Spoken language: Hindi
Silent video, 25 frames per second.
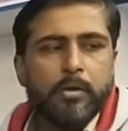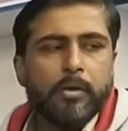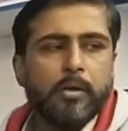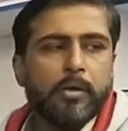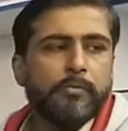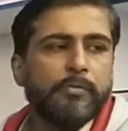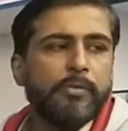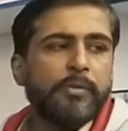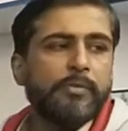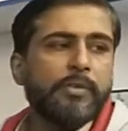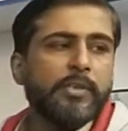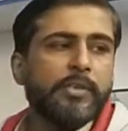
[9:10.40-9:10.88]

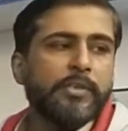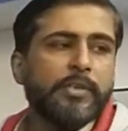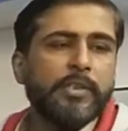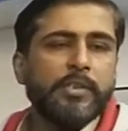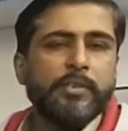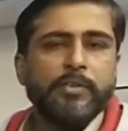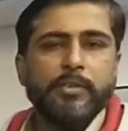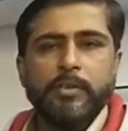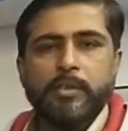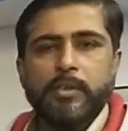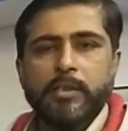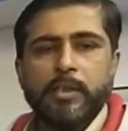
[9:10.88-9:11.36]
और विवर
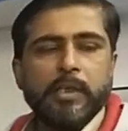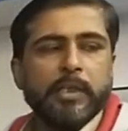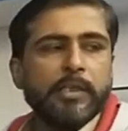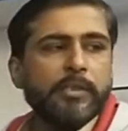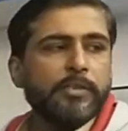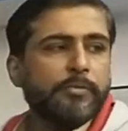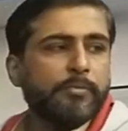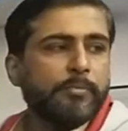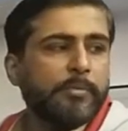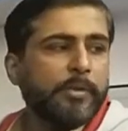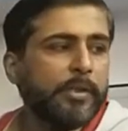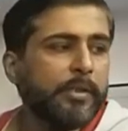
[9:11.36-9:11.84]
इसी तरह
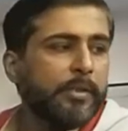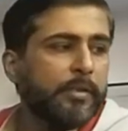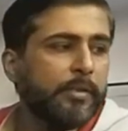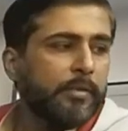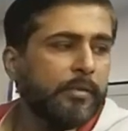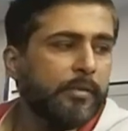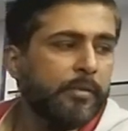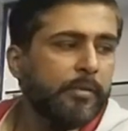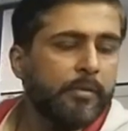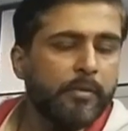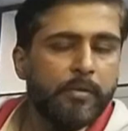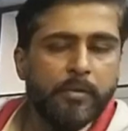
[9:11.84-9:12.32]
इसमें
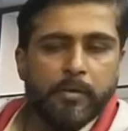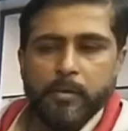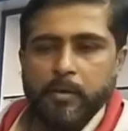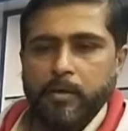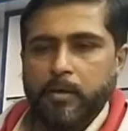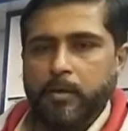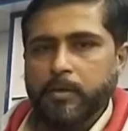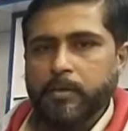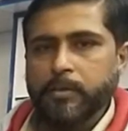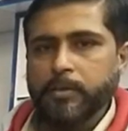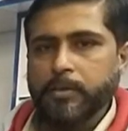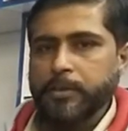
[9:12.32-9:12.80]

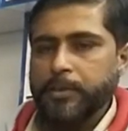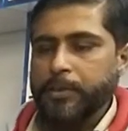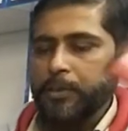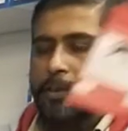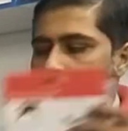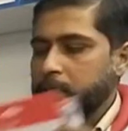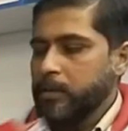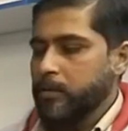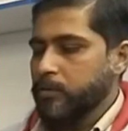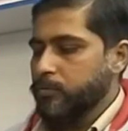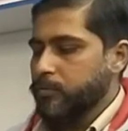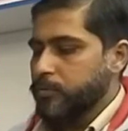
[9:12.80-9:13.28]

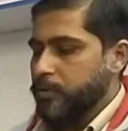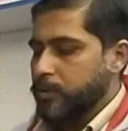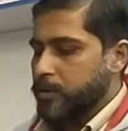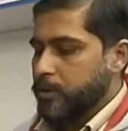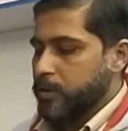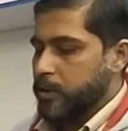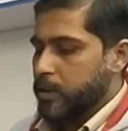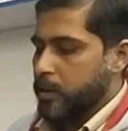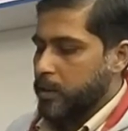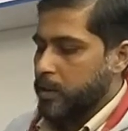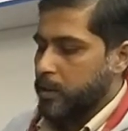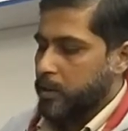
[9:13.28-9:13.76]
निटेंडो
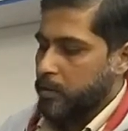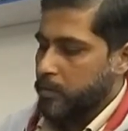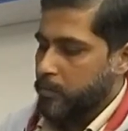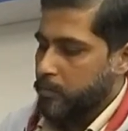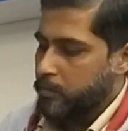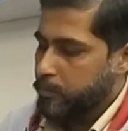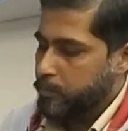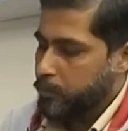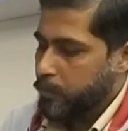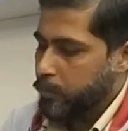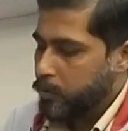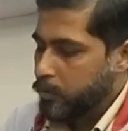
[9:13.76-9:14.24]
स्विच का
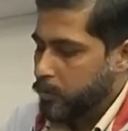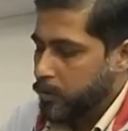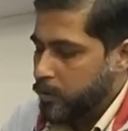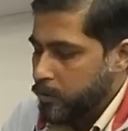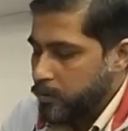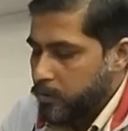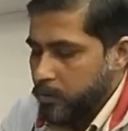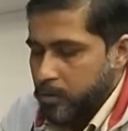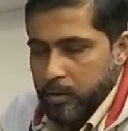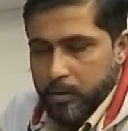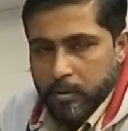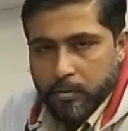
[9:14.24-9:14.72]
प्रो
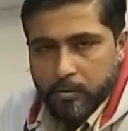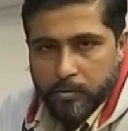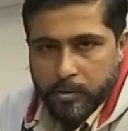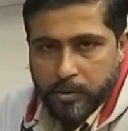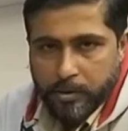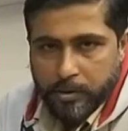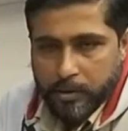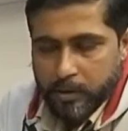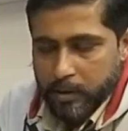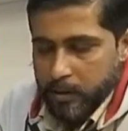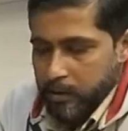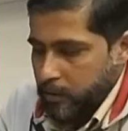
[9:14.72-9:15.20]
कंट्रोलर
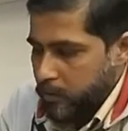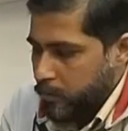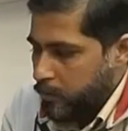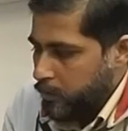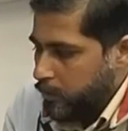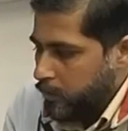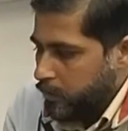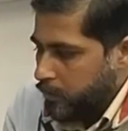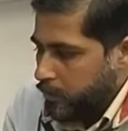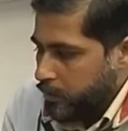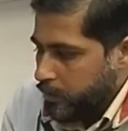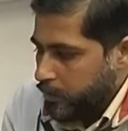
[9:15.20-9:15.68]
ओरिजिनल
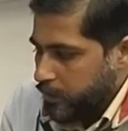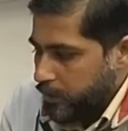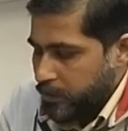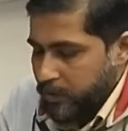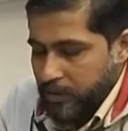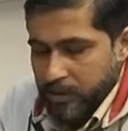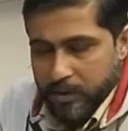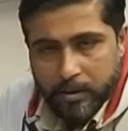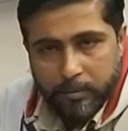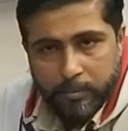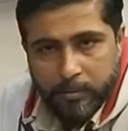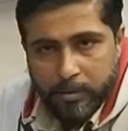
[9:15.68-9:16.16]

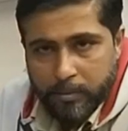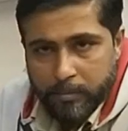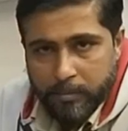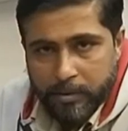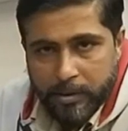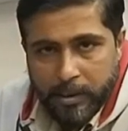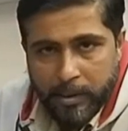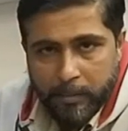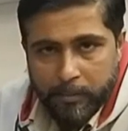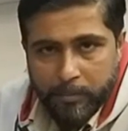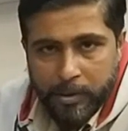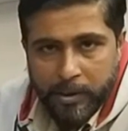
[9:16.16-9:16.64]
इसकी भी
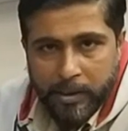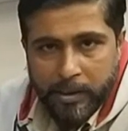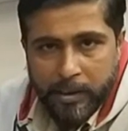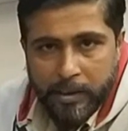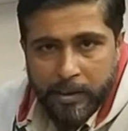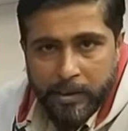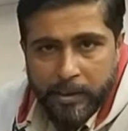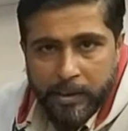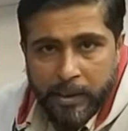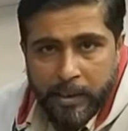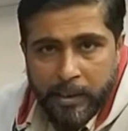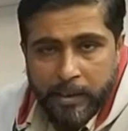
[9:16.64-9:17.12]
अभी
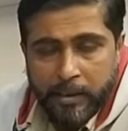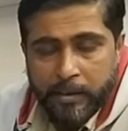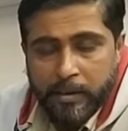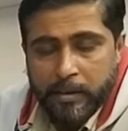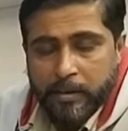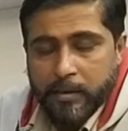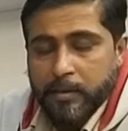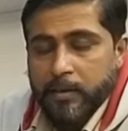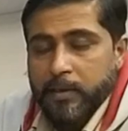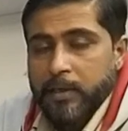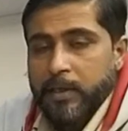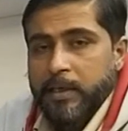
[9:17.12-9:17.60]
रेप्लिका नहीं आई
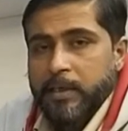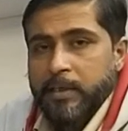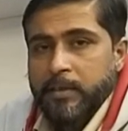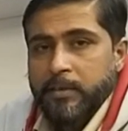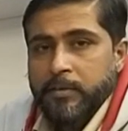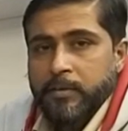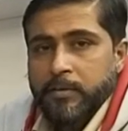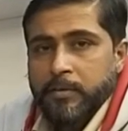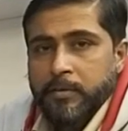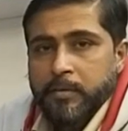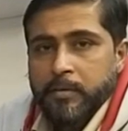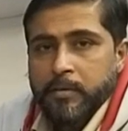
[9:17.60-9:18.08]

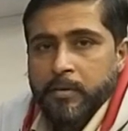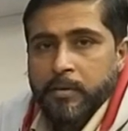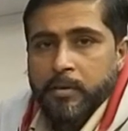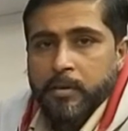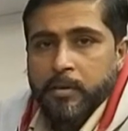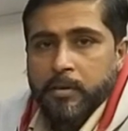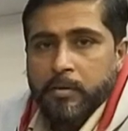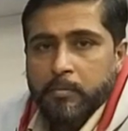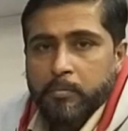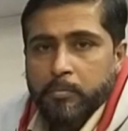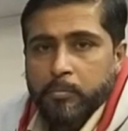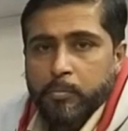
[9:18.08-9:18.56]
लेकिन
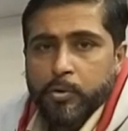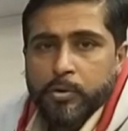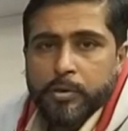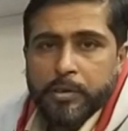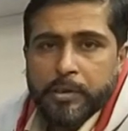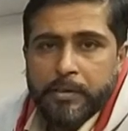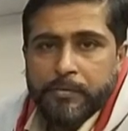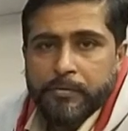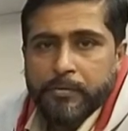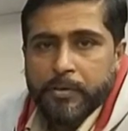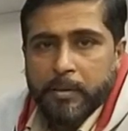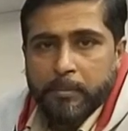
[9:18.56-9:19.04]

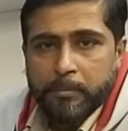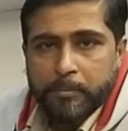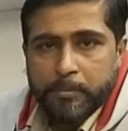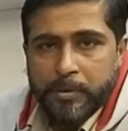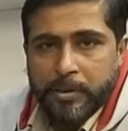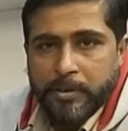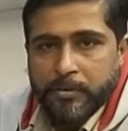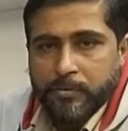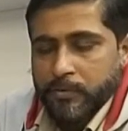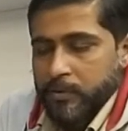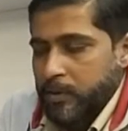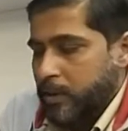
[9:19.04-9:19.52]
मुख्तलिफ
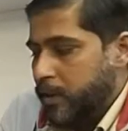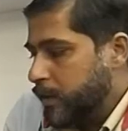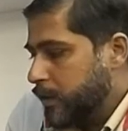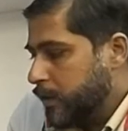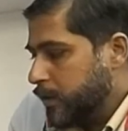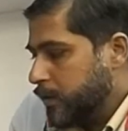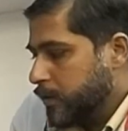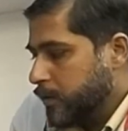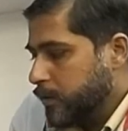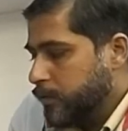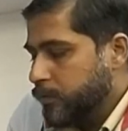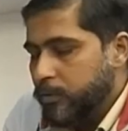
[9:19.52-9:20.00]
कंपनीज ने
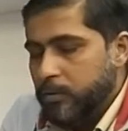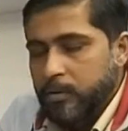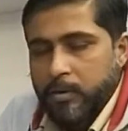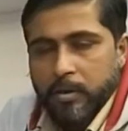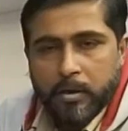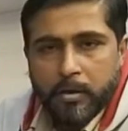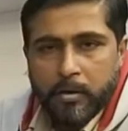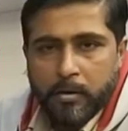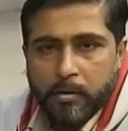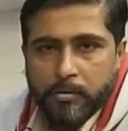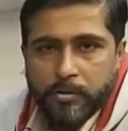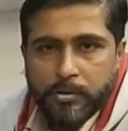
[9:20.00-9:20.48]

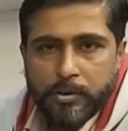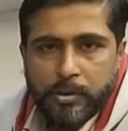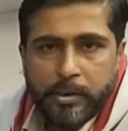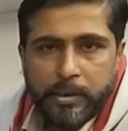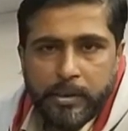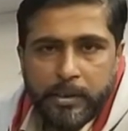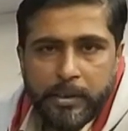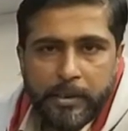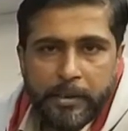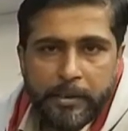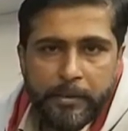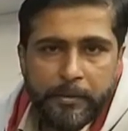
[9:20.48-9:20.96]
कंट्रोलर लॉन्च
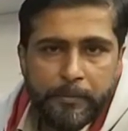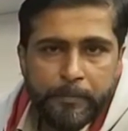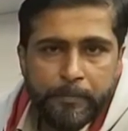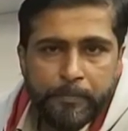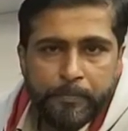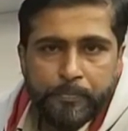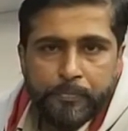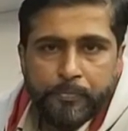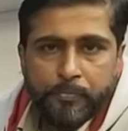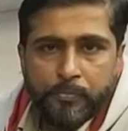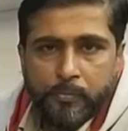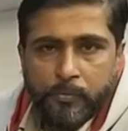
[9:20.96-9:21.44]
किए
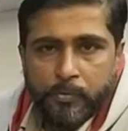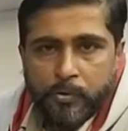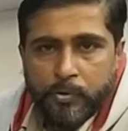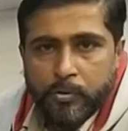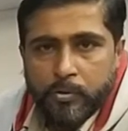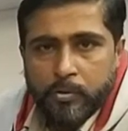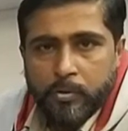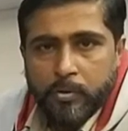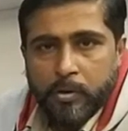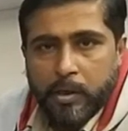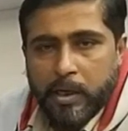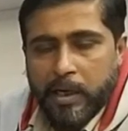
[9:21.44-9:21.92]
हैं
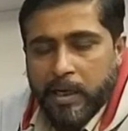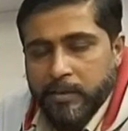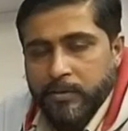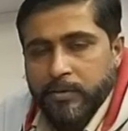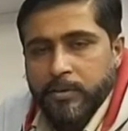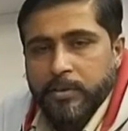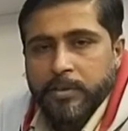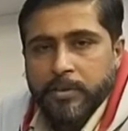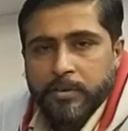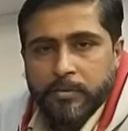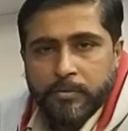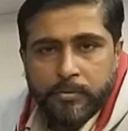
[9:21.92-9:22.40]
जो
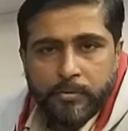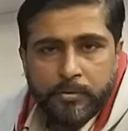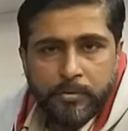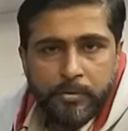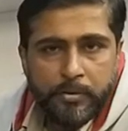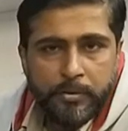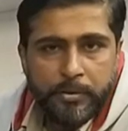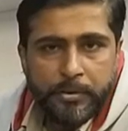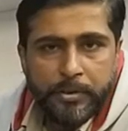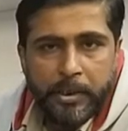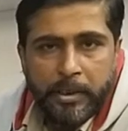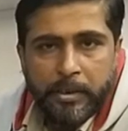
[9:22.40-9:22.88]
एज़ इट इज़
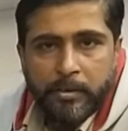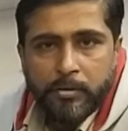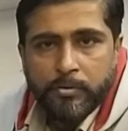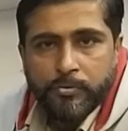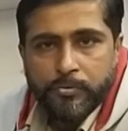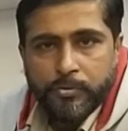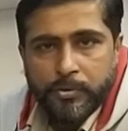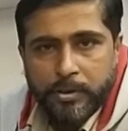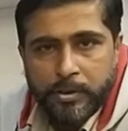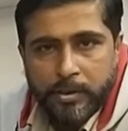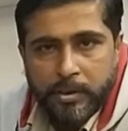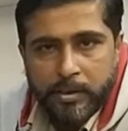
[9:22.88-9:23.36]
इंटेंडो
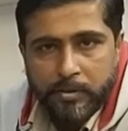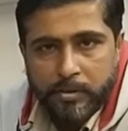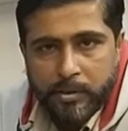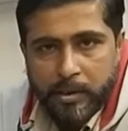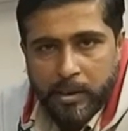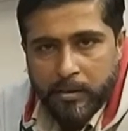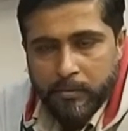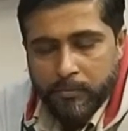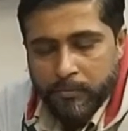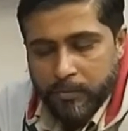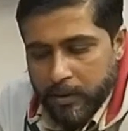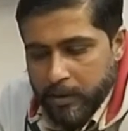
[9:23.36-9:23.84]
स्विच के
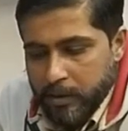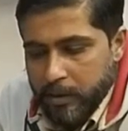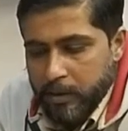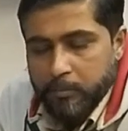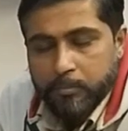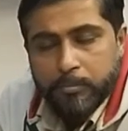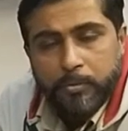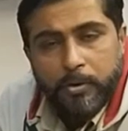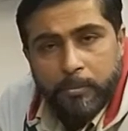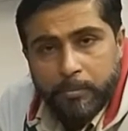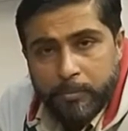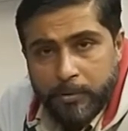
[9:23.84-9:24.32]
साथ
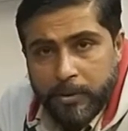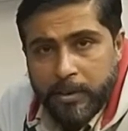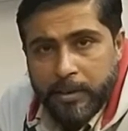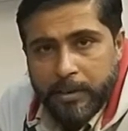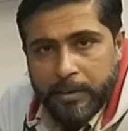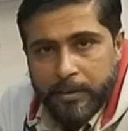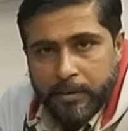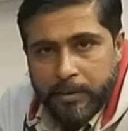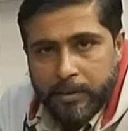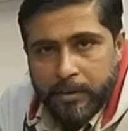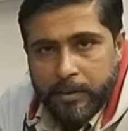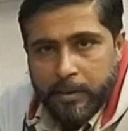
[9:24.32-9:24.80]
वर्किंग प्रॉपर
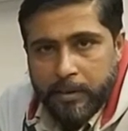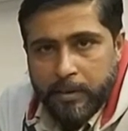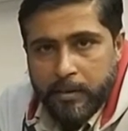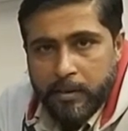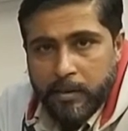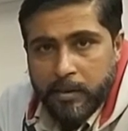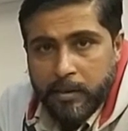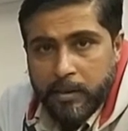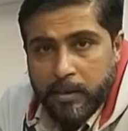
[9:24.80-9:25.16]
करते हैं